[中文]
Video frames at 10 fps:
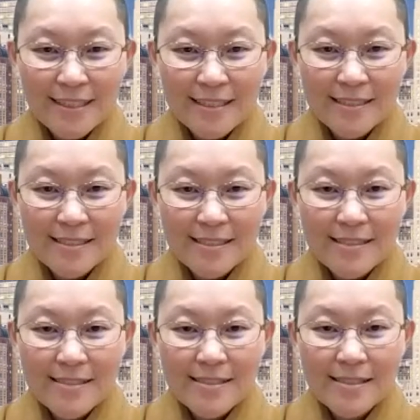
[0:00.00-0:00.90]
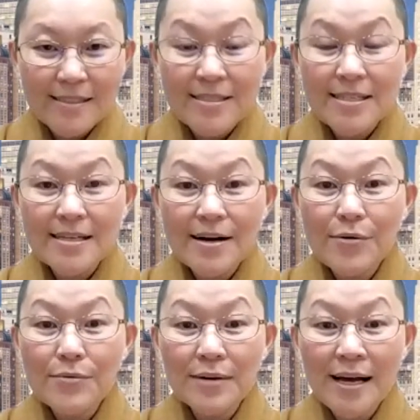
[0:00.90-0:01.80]
啊一些可能一些
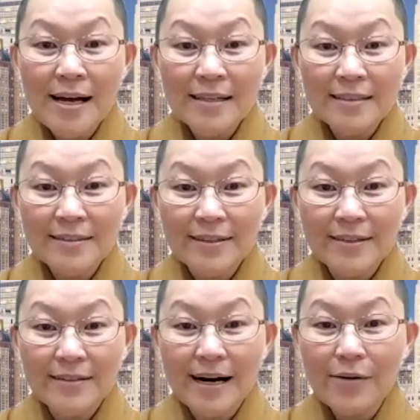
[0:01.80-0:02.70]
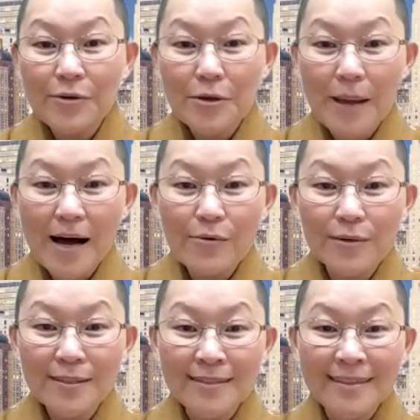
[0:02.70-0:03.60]
药物啦，哦，然后我又怕
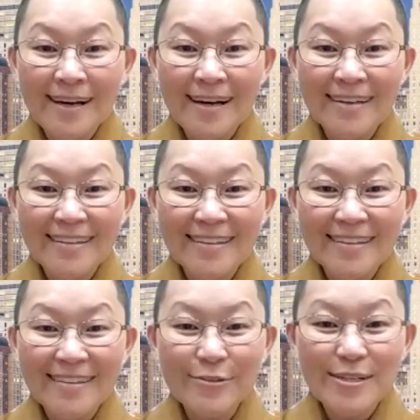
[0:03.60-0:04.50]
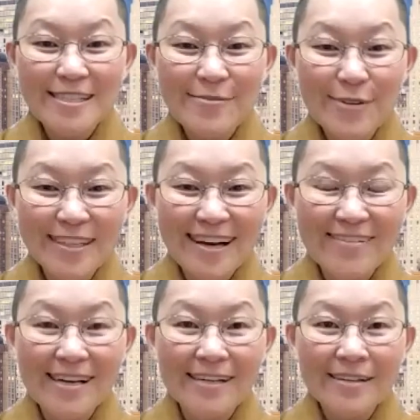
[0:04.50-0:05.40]
我冷啊，可能多一件外
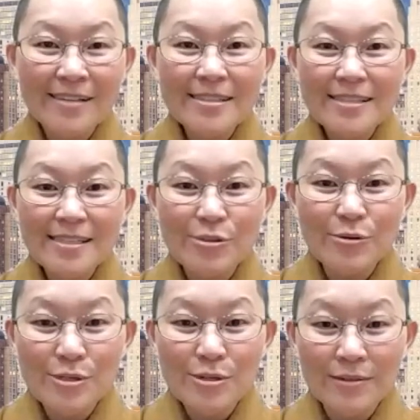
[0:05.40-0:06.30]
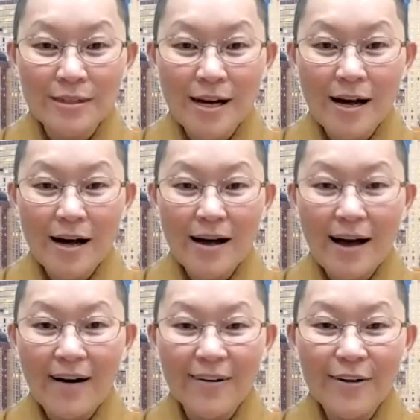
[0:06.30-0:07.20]
套啊，这些种种，
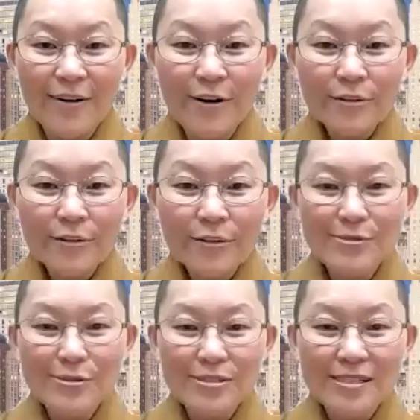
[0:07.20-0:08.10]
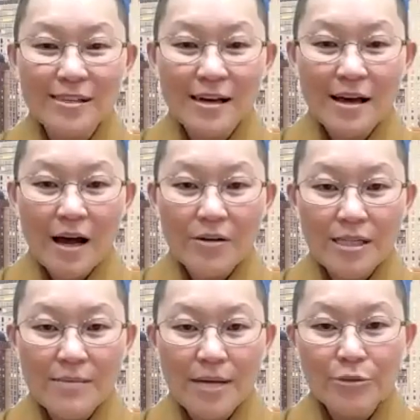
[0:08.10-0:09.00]
好，突然间我就觉得。好
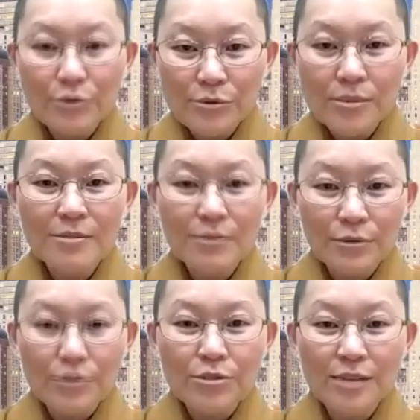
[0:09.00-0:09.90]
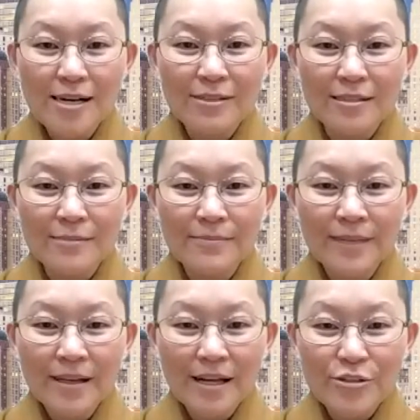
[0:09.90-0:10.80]
像蛮多东西我都需要的，
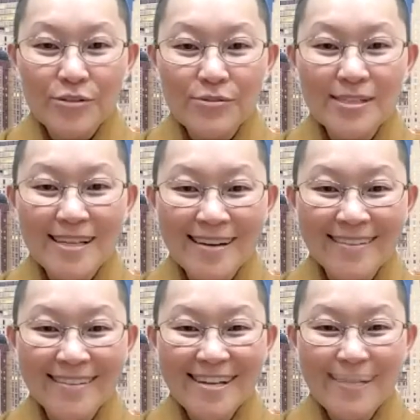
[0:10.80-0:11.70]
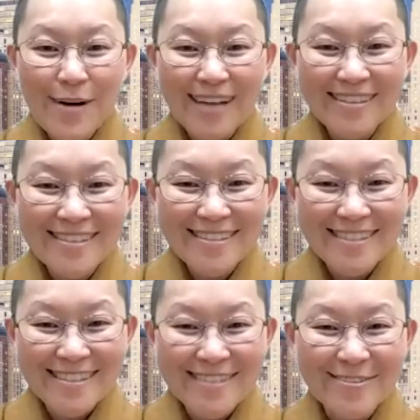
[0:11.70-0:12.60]
感觉又像要把那个
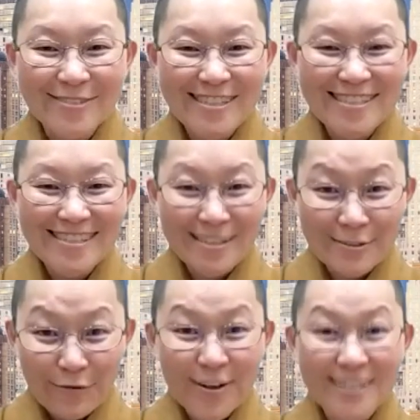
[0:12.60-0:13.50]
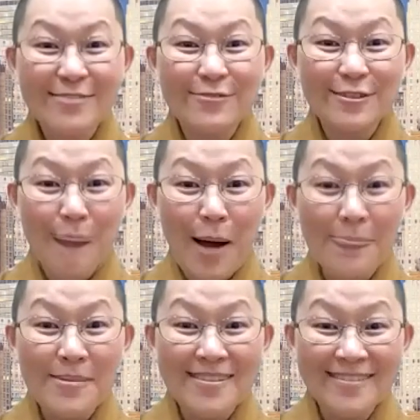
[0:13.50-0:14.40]
整个手提行李都放在我的
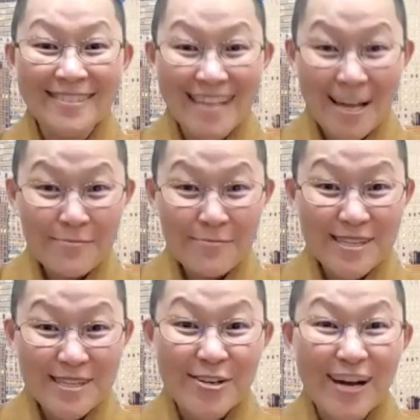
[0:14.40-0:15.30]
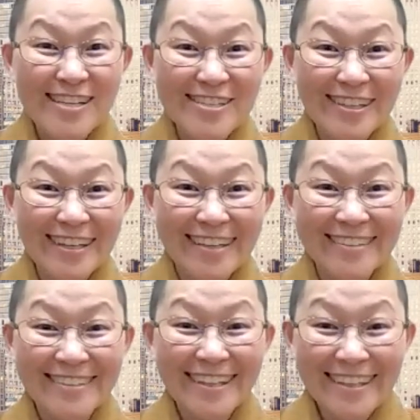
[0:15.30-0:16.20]
旁边才比较有安全
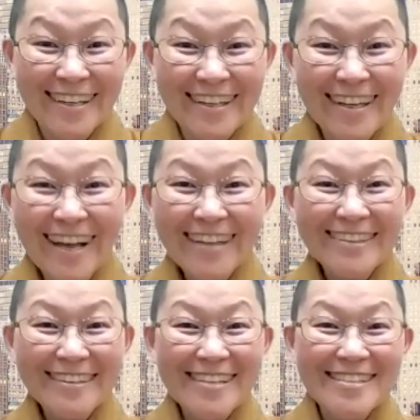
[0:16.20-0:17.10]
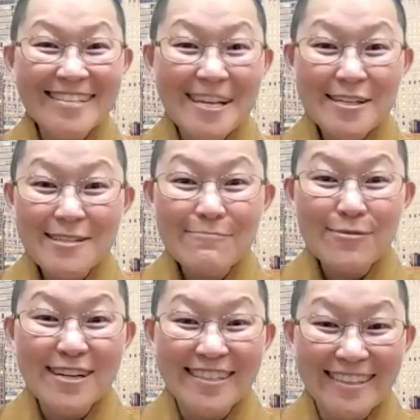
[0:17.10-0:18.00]
感。是是是，
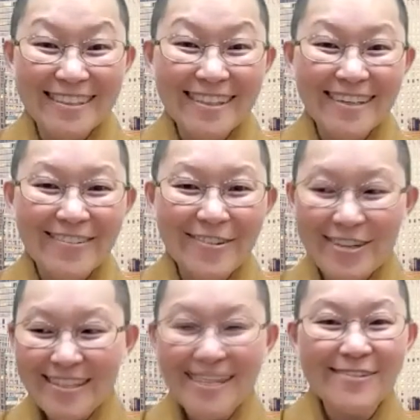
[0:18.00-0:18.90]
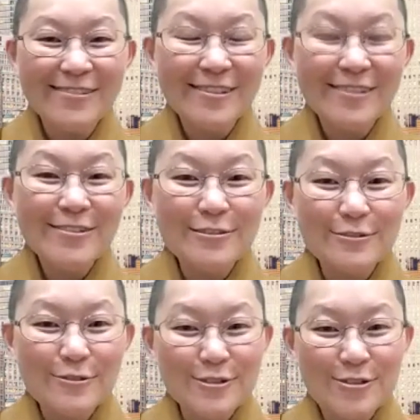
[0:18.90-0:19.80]
不可能的，我一定要有
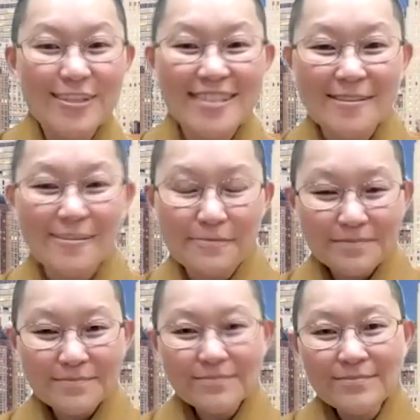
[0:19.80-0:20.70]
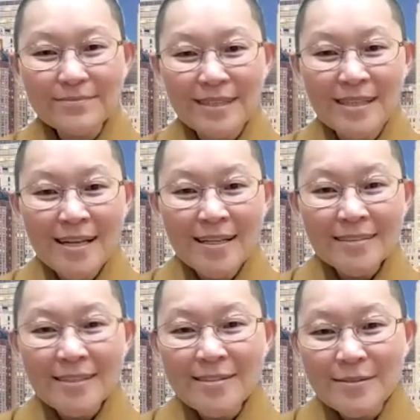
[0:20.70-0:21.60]
做抉择。
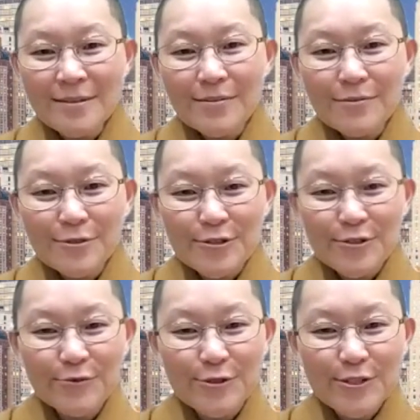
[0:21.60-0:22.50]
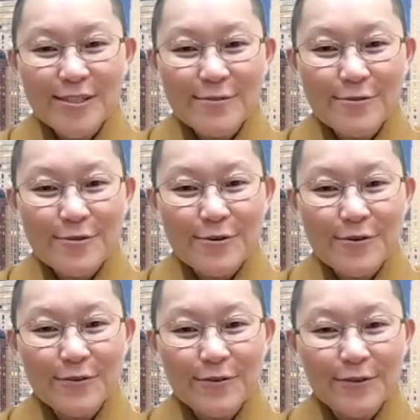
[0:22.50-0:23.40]
当我我觉得我
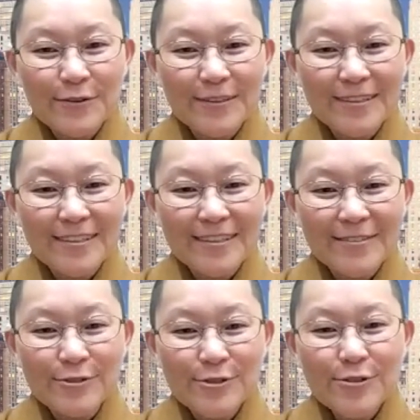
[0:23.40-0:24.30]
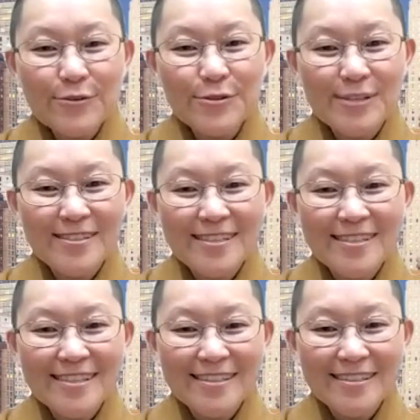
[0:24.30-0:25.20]
我我最后我选
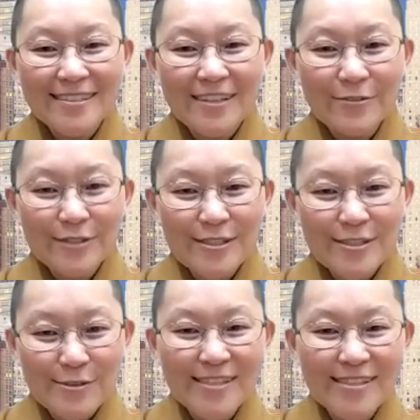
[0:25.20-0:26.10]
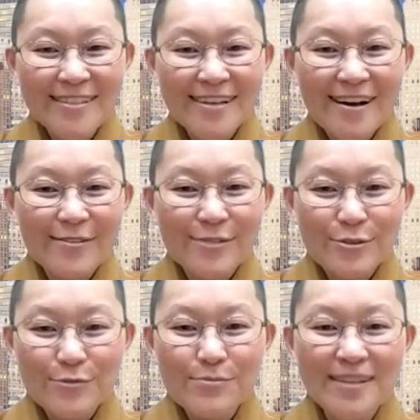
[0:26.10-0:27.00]
择了我的手提电脑、
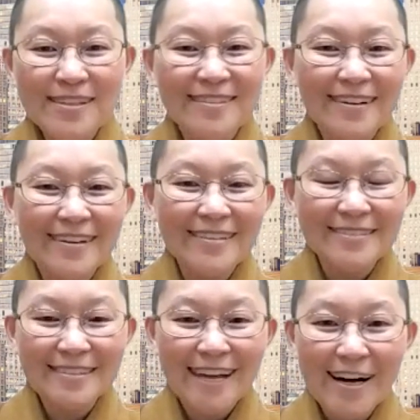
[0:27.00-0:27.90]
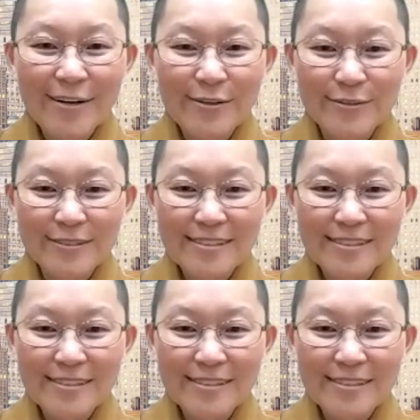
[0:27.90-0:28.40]
书本，哈，然后